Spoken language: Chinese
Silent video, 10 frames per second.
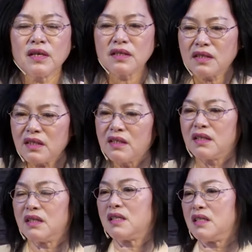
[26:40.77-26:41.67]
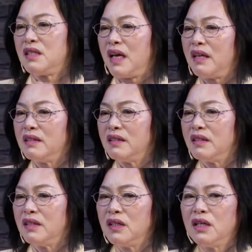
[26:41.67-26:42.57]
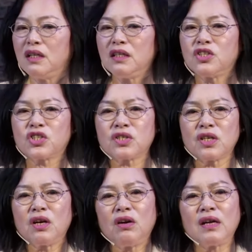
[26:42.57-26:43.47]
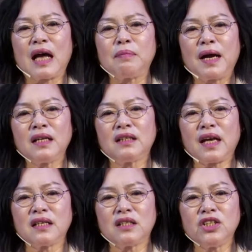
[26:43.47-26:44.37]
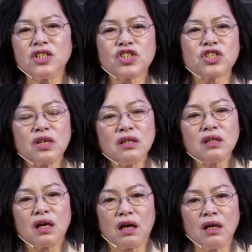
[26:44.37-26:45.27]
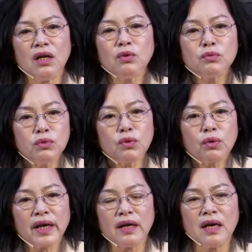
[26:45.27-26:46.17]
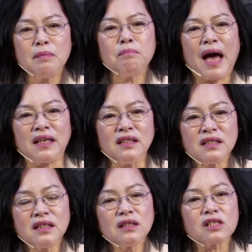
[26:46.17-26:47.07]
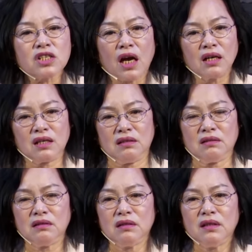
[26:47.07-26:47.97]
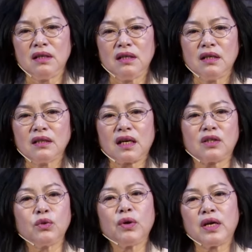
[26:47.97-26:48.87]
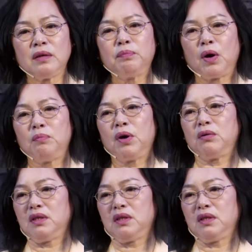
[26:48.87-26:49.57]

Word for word: 任何时间，你只要哪怕你带着一身的污秽、满心的伤痕，他都愿意宝宝，